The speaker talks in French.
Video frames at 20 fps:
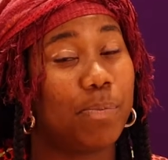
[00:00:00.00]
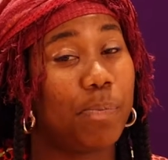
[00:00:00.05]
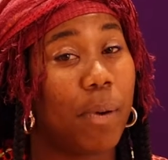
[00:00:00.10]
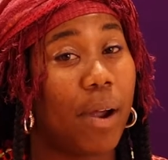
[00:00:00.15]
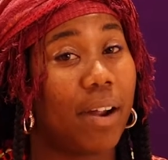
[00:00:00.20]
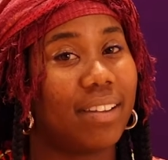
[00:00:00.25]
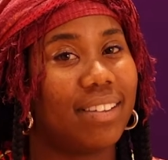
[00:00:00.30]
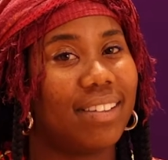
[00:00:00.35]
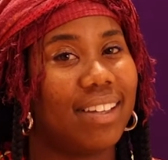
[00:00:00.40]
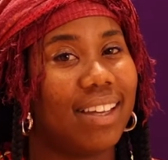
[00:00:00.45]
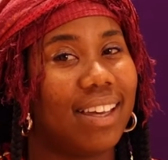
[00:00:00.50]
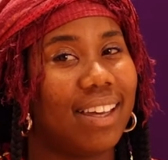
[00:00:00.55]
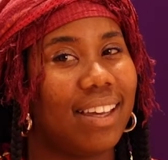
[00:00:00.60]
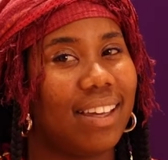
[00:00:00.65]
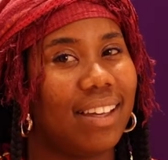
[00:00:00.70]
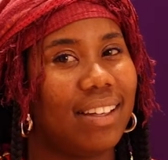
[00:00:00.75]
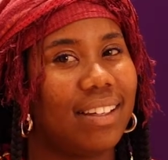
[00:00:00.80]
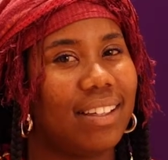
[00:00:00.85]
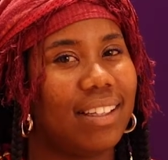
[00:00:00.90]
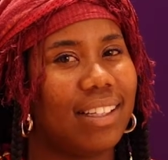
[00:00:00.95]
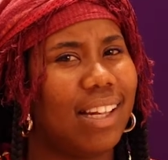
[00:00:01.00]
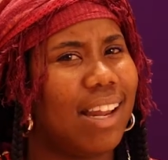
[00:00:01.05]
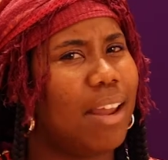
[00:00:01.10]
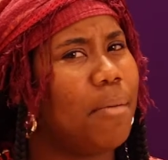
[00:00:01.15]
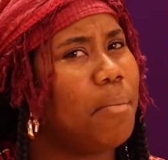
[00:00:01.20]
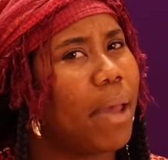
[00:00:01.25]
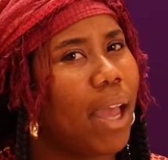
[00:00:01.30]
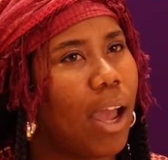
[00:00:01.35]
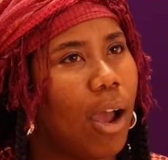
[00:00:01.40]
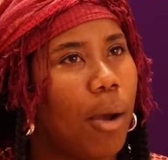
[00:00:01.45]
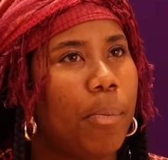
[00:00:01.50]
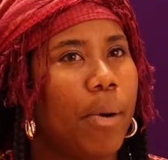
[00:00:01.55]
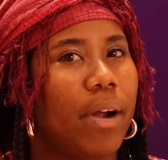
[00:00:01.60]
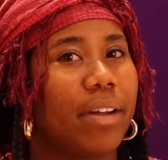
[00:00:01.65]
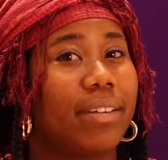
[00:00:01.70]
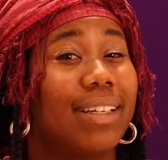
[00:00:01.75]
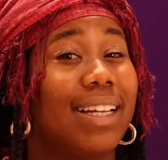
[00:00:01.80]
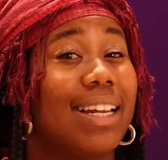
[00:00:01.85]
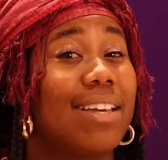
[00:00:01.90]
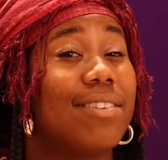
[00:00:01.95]
Petit party, les meilleurs
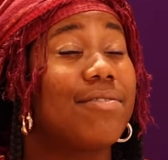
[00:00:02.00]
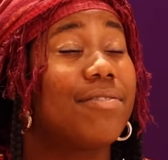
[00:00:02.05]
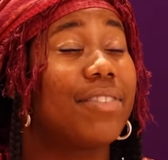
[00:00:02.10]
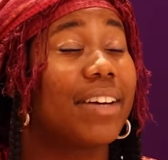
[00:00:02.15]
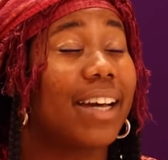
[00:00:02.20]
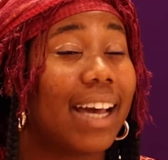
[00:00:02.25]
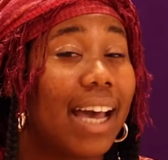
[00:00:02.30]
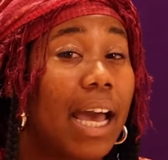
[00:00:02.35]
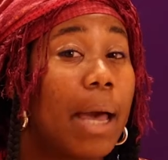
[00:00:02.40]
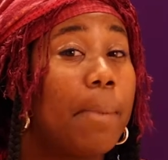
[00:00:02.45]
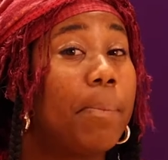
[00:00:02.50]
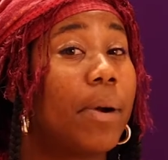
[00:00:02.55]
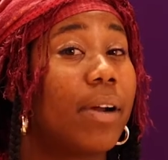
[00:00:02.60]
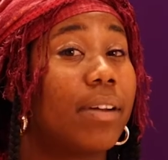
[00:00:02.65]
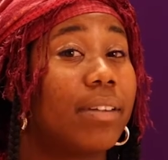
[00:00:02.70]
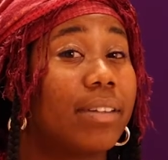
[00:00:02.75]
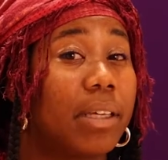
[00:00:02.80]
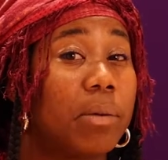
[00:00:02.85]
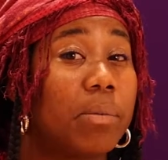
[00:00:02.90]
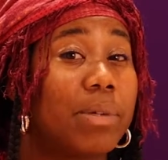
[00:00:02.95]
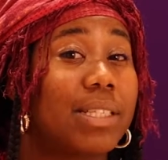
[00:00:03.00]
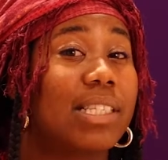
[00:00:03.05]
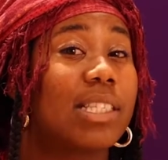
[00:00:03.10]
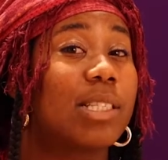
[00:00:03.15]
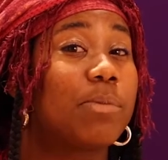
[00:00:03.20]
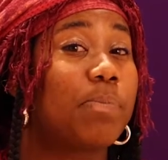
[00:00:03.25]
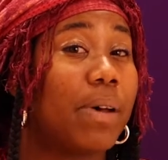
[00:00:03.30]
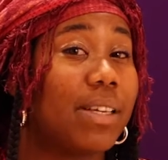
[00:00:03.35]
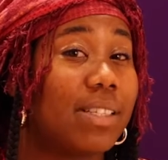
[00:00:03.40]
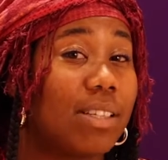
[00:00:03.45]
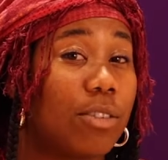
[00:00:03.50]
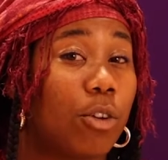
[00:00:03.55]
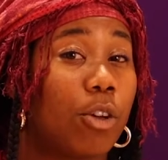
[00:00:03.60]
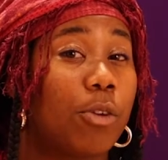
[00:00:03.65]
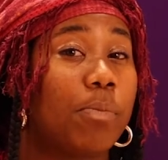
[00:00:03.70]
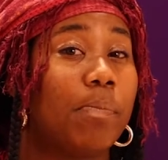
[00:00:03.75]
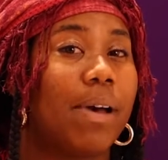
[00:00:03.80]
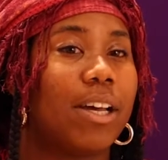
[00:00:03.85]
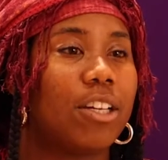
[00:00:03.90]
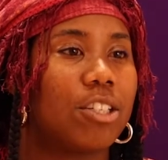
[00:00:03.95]
parties, les vrais parties où est-ce qu'il se passe des
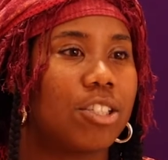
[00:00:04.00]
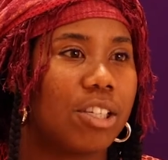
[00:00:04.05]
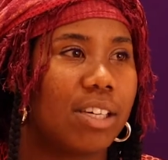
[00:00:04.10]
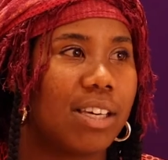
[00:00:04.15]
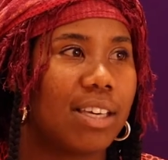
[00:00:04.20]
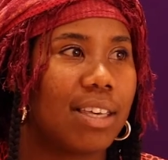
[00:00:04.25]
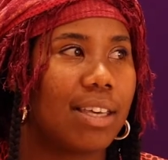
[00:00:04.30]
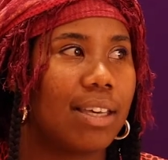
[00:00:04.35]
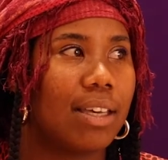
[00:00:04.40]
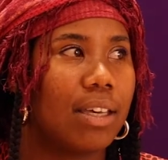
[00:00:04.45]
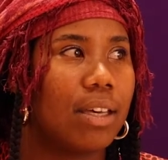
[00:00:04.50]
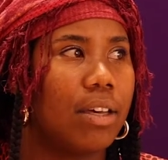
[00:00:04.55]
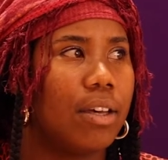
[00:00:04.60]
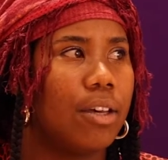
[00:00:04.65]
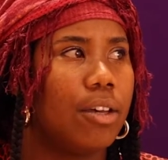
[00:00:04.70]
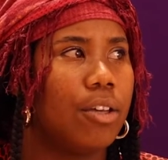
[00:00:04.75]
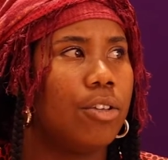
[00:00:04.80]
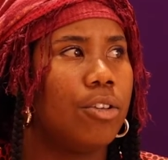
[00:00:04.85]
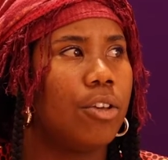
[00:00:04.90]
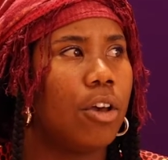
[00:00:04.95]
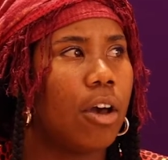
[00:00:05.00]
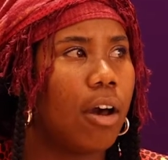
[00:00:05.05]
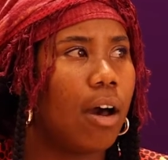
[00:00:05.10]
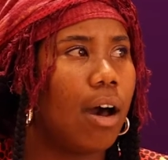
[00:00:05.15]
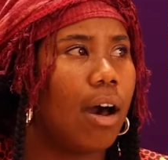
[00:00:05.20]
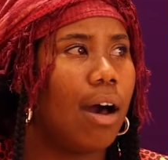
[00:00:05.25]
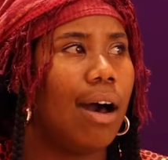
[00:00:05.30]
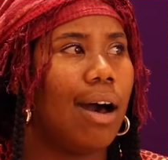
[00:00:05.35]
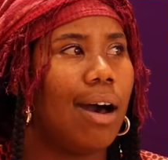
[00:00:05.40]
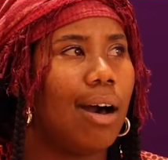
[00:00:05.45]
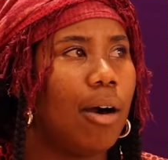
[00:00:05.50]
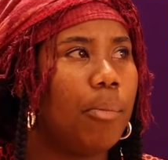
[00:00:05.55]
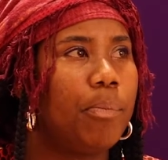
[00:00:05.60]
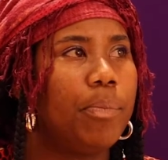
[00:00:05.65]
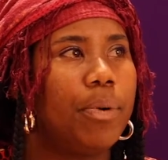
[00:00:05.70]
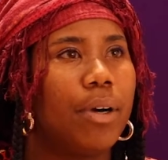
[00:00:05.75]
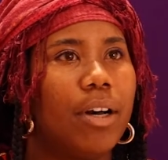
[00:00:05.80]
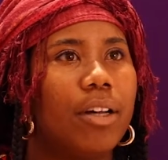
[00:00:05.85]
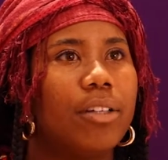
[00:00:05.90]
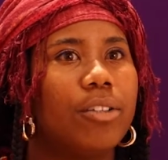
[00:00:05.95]
trucs magiques, il y a en
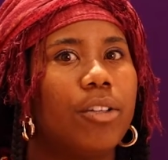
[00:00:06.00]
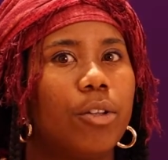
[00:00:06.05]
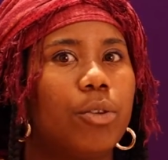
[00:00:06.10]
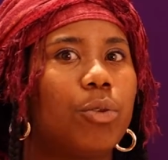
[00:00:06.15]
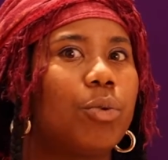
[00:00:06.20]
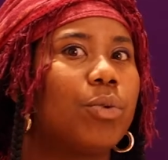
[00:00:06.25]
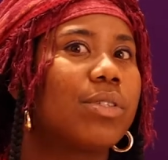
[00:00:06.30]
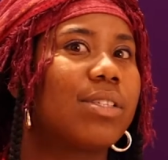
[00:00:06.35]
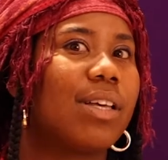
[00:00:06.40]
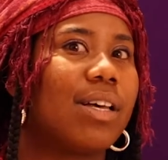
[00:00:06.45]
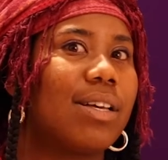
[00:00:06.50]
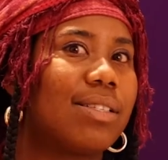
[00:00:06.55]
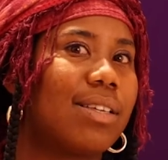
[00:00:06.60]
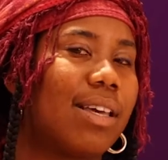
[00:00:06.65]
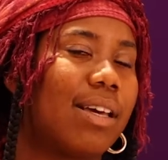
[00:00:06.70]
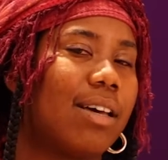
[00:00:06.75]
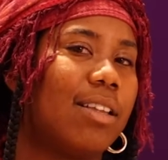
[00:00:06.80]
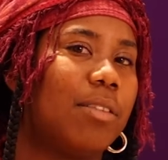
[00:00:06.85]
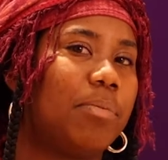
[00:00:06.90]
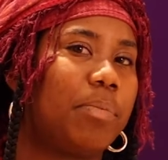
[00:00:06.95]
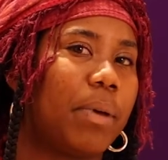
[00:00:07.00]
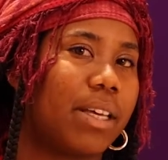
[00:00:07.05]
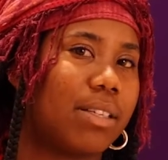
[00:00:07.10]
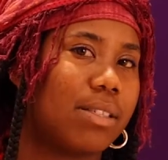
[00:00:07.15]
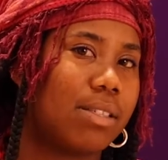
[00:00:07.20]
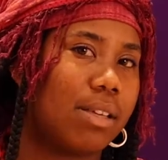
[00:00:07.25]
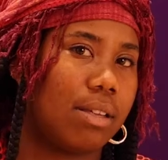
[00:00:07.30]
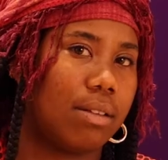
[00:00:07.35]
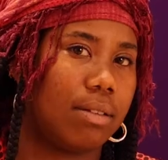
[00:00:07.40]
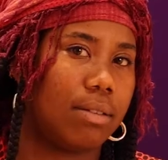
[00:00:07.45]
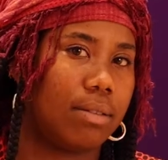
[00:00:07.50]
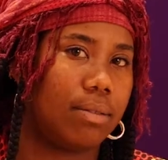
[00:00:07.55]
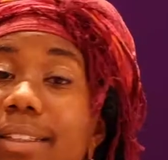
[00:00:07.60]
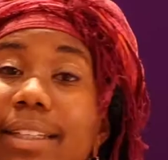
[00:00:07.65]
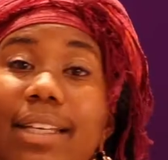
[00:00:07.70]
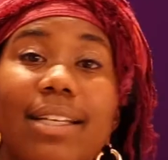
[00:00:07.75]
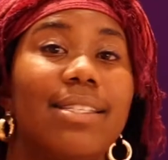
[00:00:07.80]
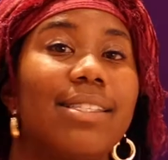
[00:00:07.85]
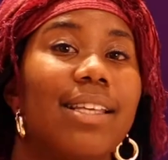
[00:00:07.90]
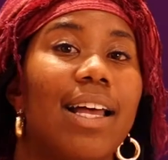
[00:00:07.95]
bas de 250 personnes.
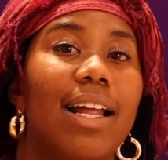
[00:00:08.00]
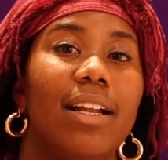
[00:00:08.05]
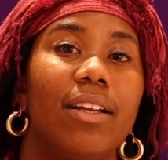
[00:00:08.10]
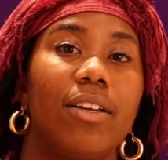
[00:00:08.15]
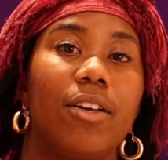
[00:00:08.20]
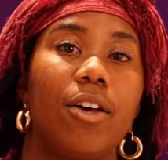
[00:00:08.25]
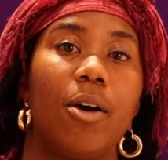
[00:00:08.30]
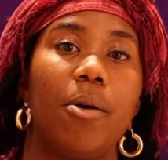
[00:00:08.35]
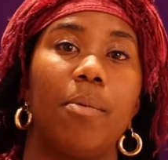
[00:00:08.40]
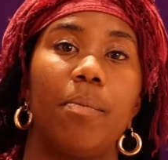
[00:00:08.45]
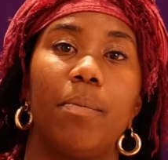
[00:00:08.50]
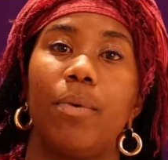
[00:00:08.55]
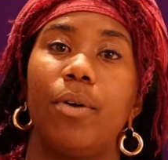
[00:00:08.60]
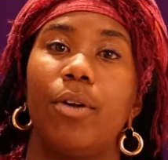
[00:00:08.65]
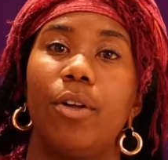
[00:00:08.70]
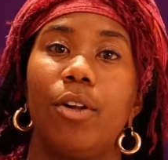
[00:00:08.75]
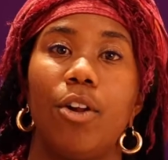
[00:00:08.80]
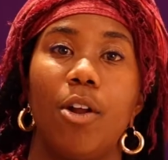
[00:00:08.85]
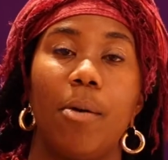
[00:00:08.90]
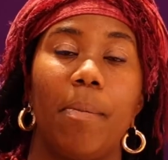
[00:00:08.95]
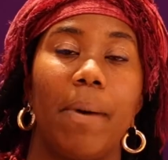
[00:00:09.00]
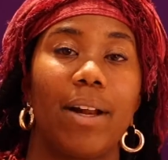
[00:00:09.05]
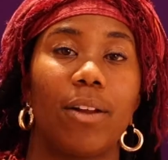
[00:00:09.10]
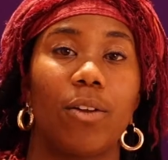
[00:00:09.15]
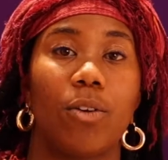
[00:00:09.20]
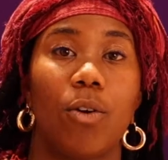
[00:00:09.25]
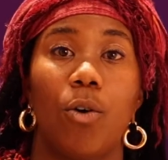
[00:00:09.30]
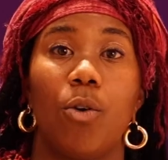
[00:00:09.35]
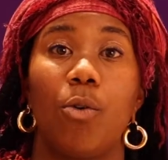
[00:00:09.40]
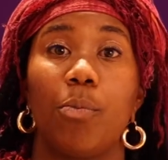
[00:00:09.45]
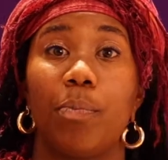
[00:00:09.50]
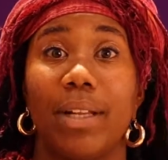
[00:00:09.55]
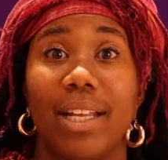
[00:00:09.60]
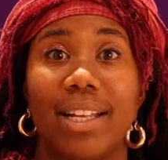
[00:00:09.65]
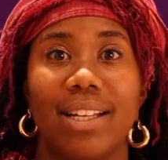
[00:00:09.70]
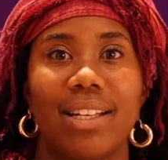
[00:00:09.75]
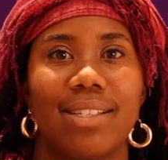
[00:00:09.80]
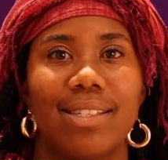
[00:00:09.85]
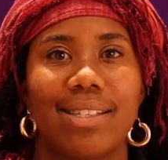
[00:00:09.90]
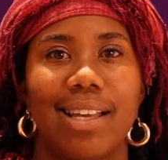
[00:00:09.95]
Des salles comme le balcon puis
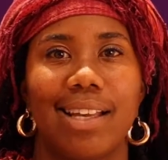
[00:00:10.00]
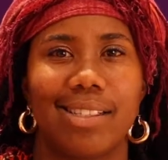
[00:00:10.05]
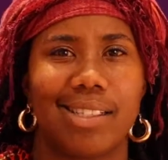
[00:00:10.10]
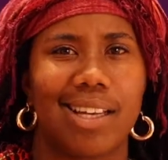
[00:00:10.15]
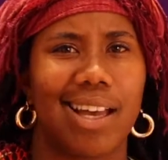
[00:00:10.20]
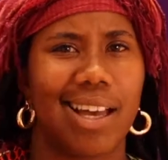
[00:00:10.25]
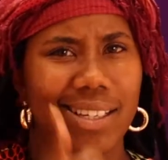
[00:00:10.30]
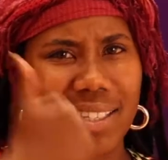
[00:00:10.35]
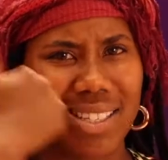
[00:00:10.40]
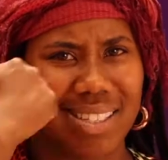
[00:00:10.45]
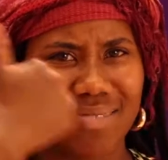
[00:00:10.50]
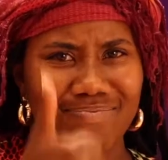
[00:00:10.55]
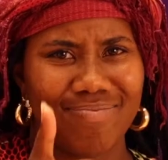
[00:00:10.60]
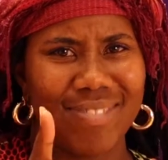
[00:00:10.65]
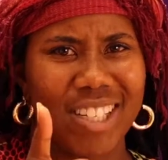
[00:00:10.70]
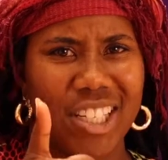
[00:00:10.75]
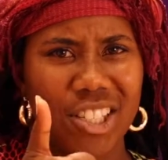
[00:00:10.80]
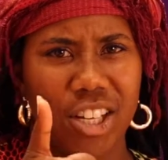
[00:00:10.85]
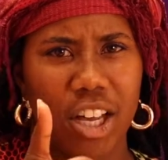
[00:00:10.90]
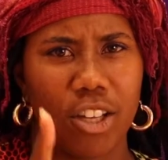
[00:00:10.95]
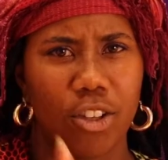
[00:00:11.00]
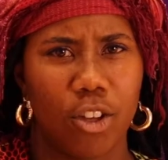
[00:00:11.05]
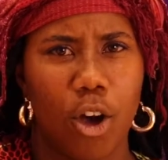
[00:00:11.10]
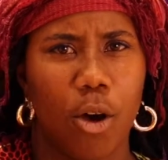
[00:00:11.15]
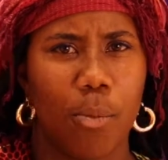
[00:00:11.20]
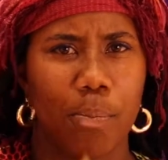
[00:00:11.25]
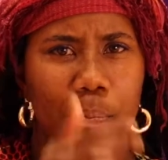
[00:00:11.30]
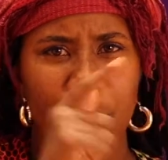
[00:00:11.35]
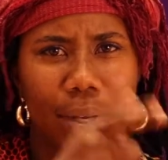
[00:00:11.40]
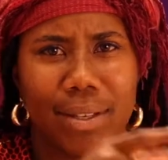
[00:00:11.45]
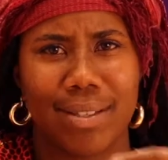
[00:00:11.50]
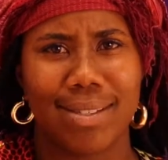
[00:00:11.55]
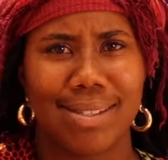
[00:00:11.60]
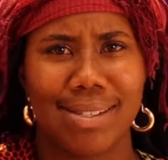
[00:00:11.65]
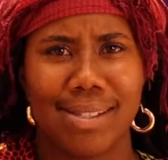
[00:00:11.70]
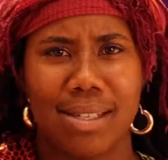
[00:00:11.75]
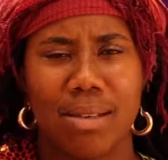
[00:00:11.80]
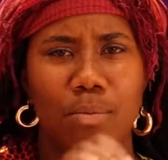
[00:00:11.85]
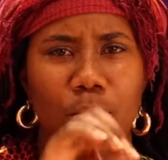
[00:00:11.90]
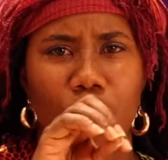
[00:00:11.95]
l'église Saint-Jacques, j'adore.
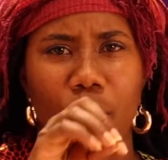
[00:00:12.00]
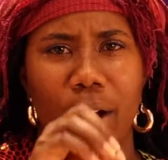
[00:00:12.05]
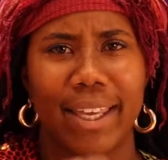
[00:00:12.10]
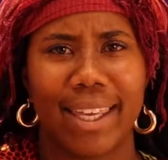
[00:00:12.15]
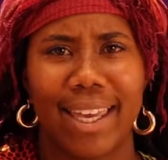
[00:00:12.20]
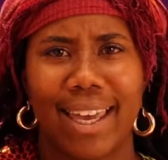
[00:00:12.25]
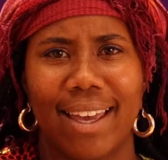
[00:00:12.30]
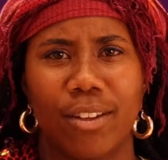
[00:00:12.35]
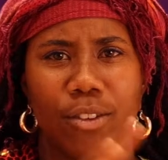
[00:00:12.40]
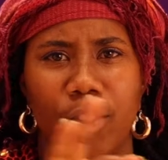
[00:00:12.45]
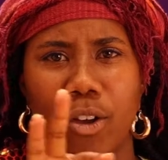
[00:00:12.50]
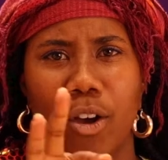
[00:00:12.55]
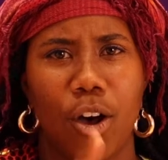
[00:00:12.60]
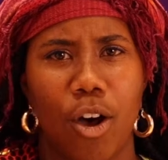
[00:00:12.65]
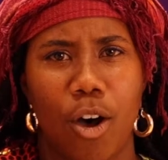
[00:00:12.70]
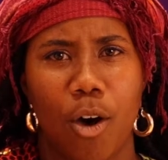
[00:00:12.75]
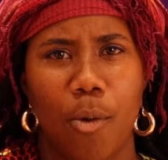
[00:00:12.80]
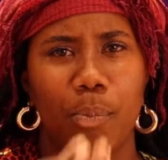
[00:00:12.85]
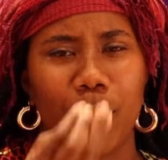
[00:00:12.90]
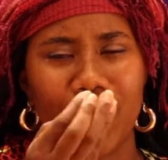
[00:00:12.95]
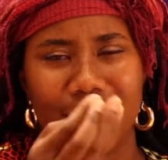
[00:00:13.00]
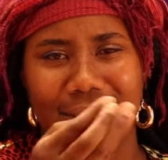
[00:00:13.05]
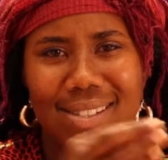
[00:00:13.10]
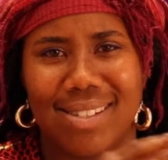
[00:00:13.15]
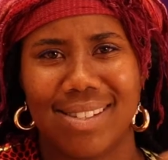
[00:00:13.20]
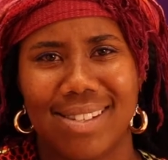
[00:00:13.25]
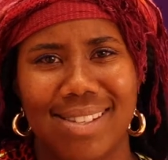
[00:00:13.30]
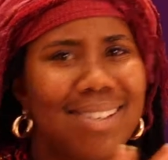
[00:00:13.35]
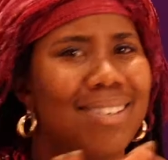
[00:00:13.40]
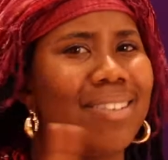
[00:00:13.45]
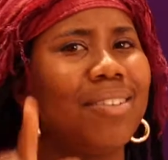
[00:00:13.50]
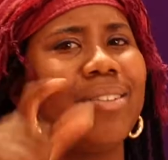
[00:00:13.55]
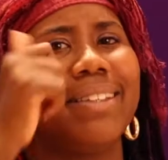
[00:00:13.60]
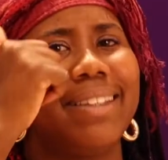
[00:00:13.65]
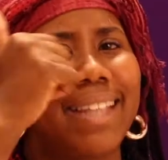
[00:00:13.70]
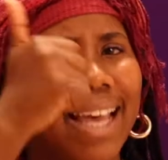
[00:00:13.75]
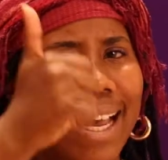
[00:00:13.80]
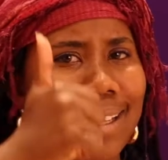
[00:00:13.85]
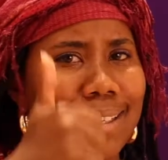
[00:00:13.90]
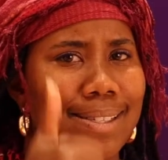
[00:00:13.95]
Petit, moyen d'or, petit,
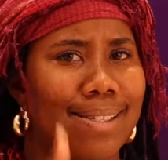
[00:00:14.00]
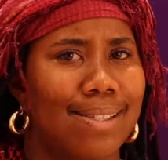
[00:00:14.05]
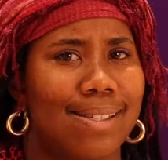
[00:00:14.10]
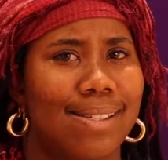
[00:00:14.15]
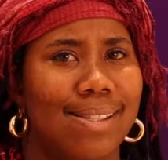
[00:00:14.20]
nice.